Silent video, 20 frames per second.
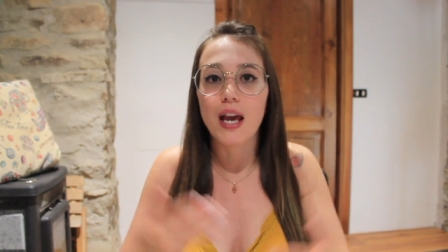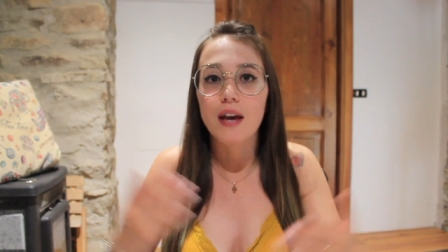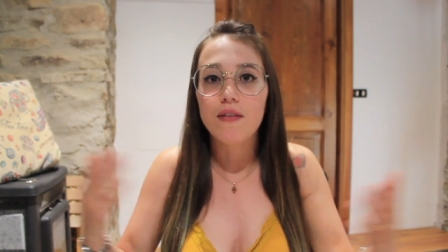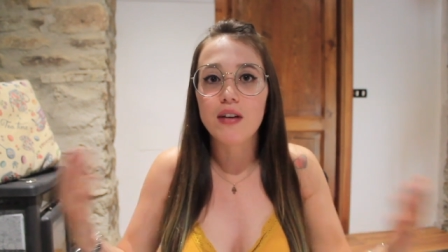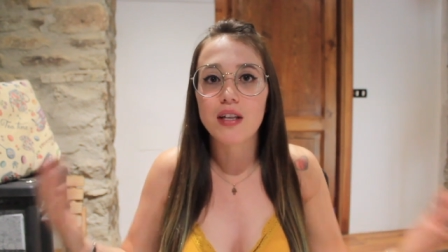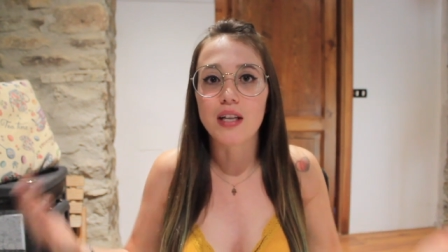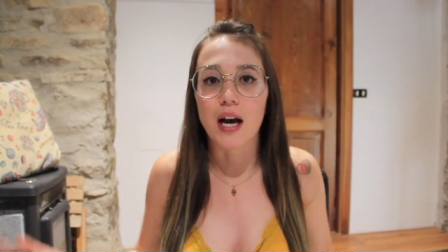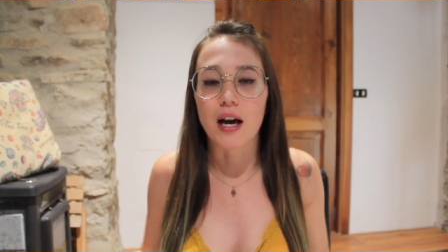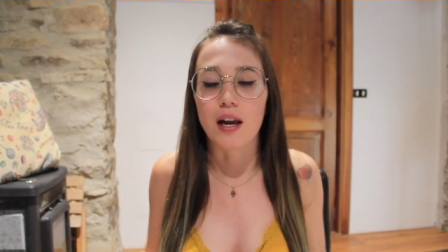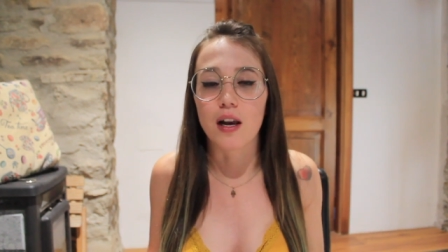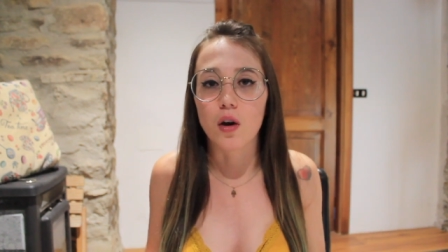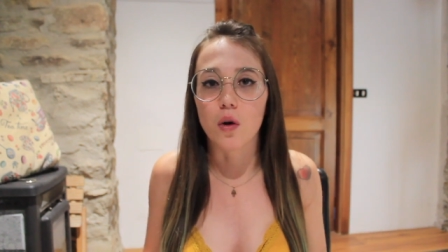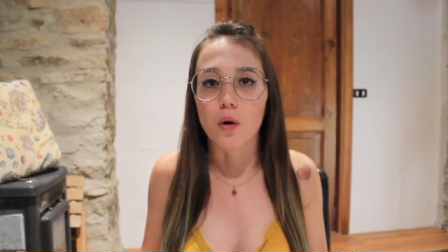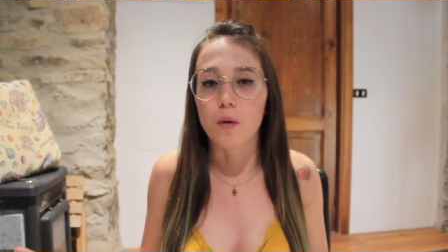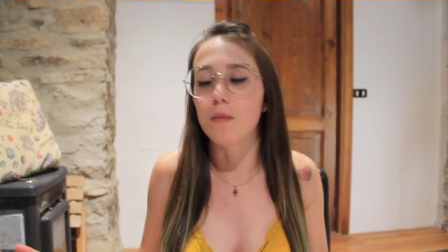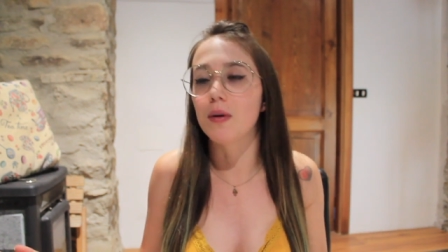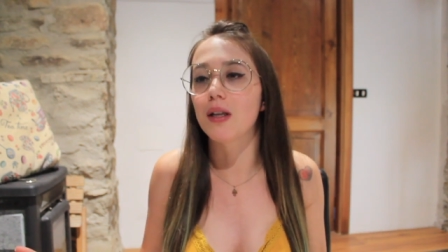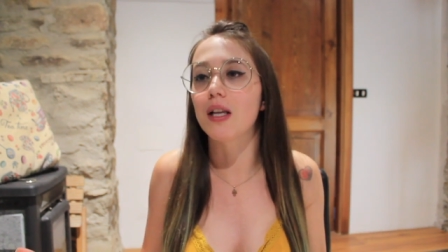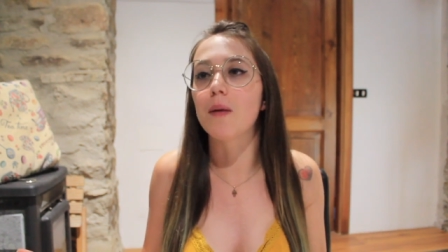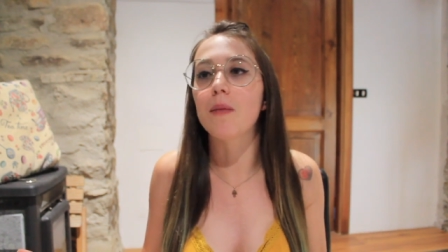evitarle
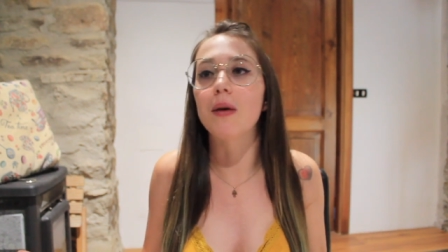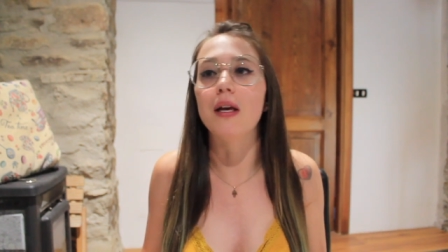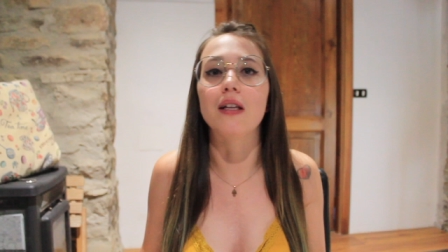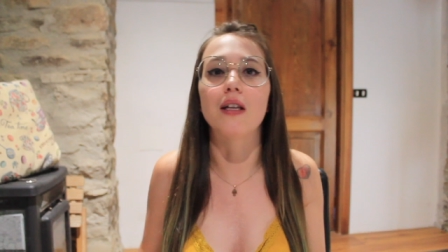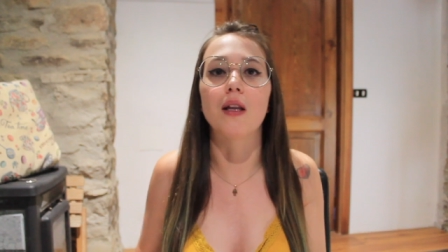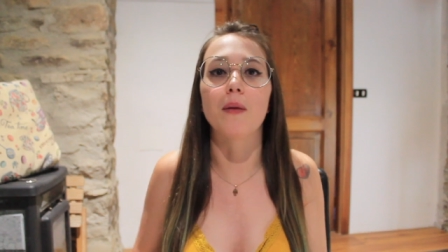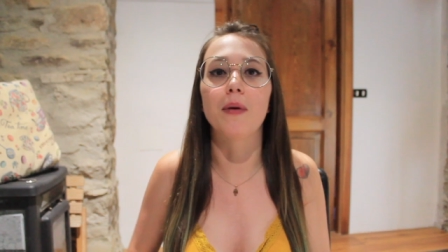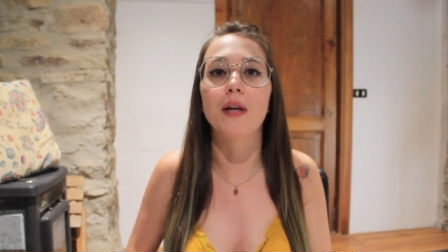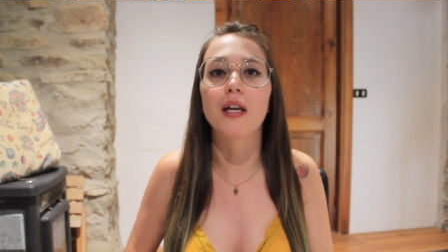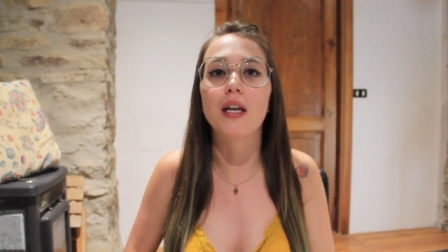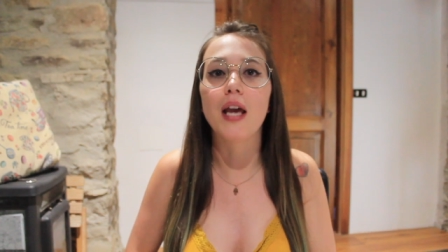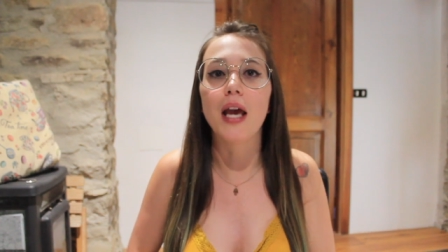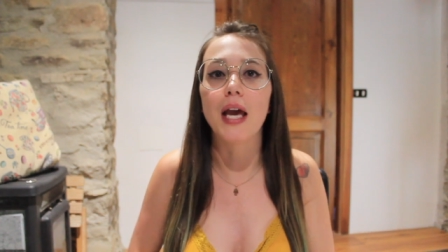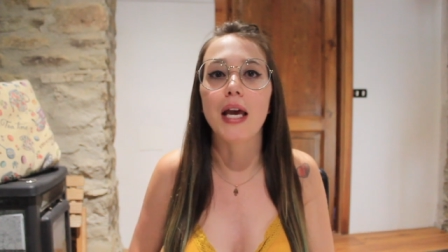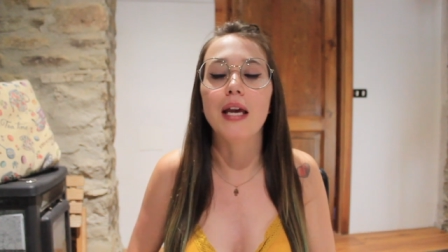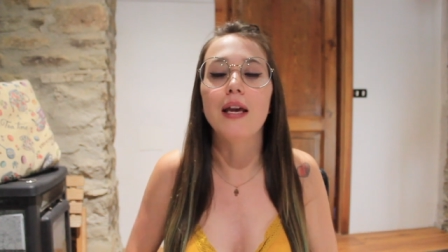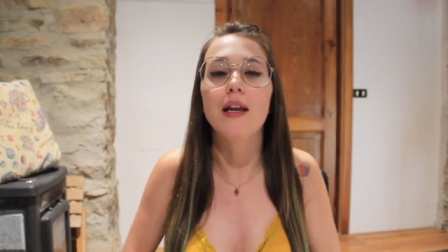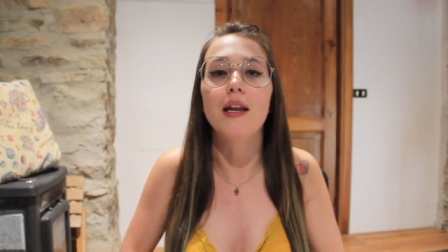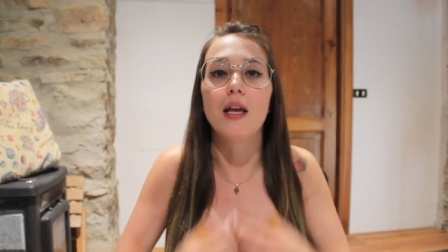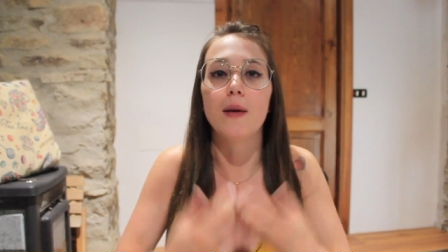completamente perché
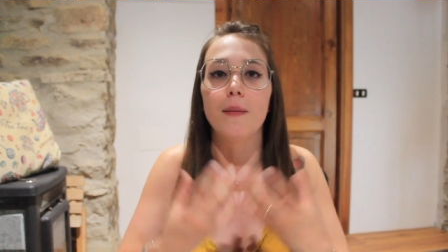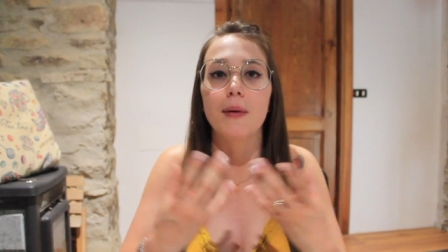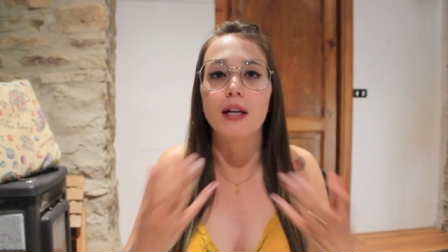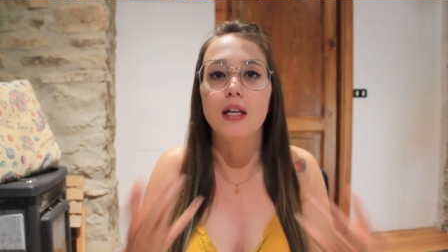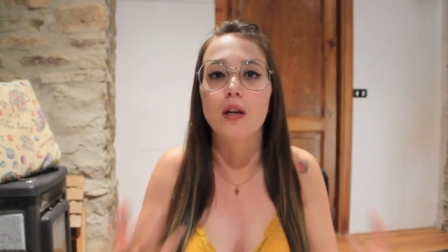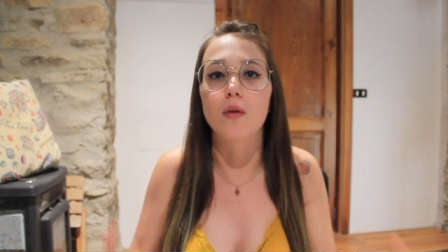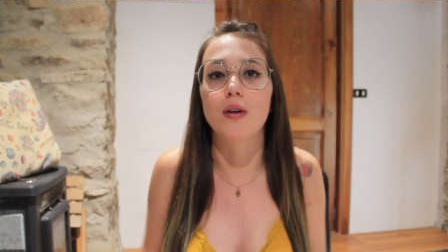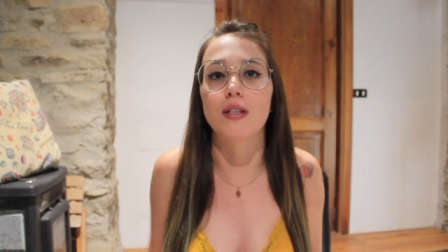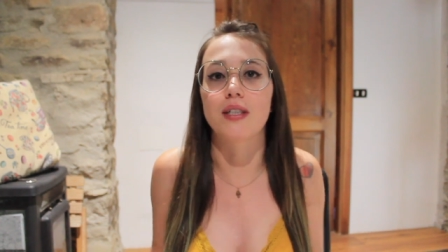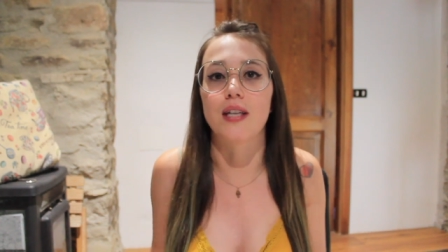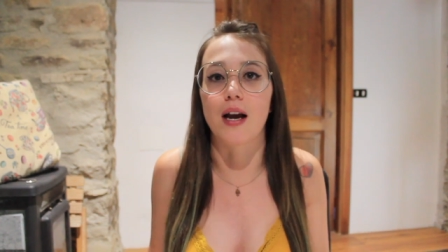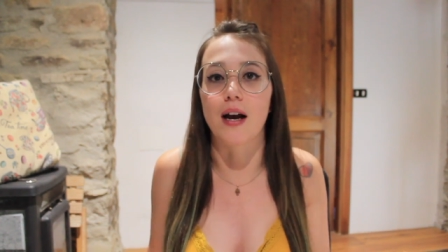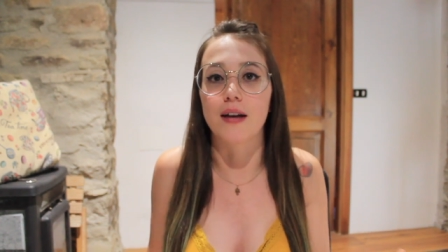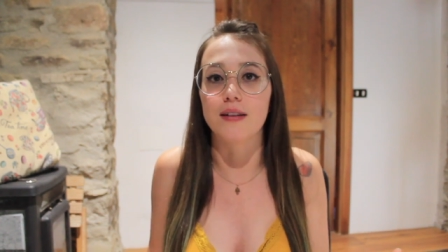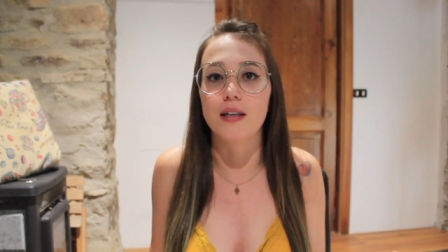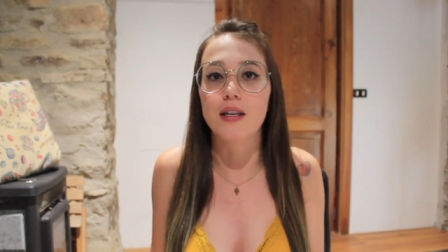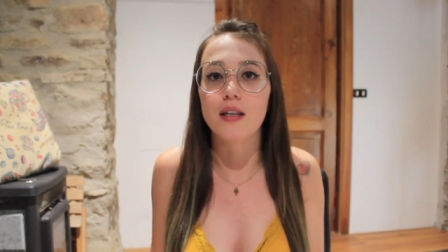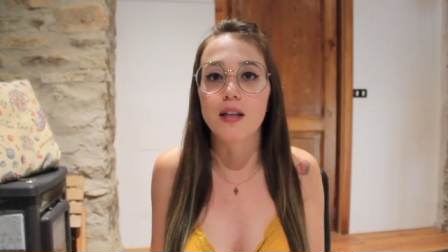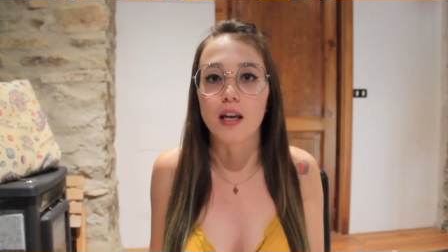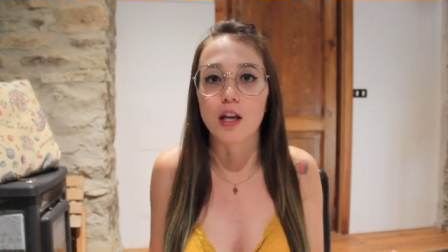i libri di queste
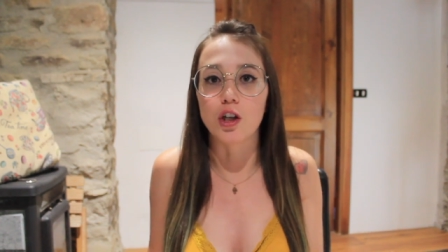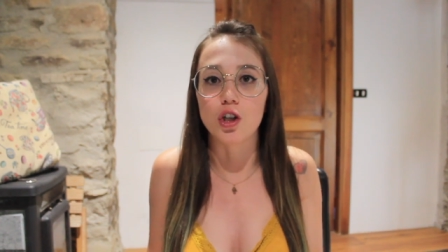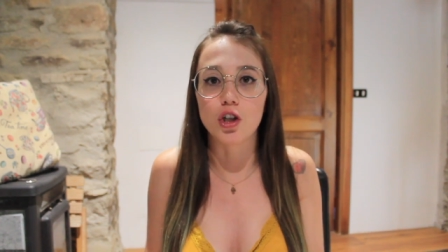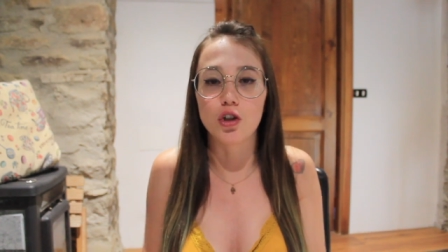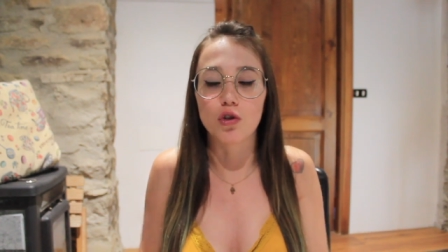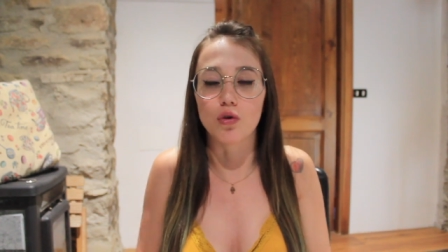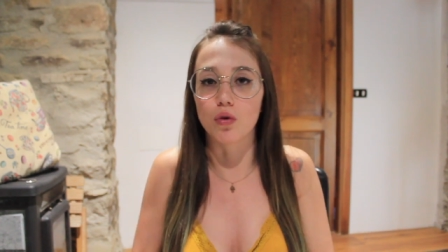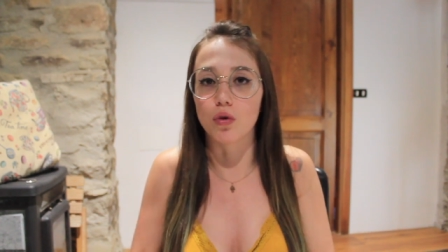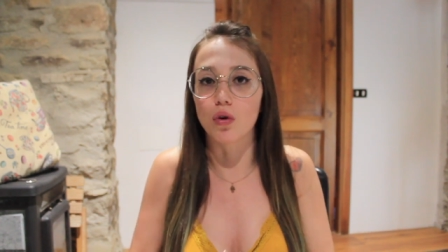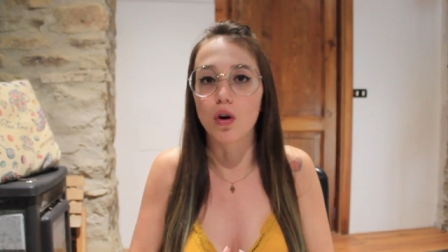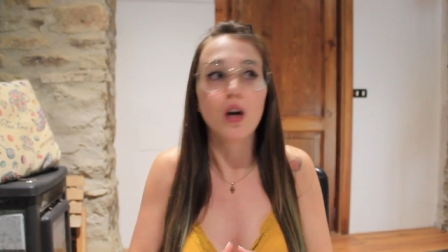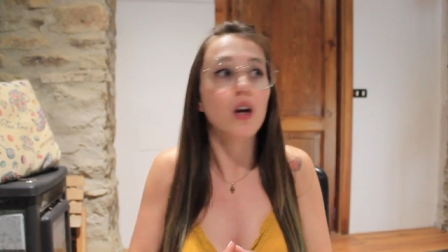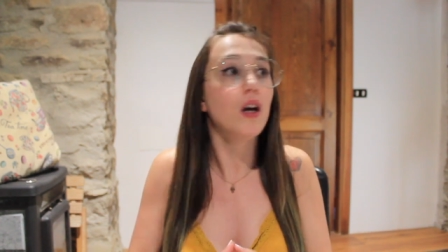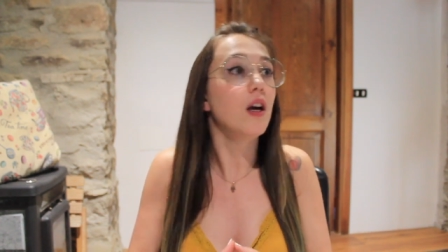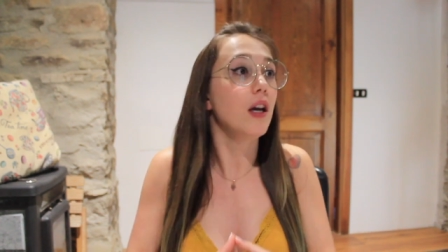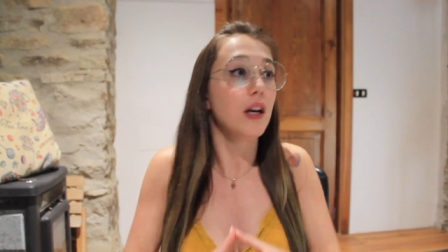case editrici sono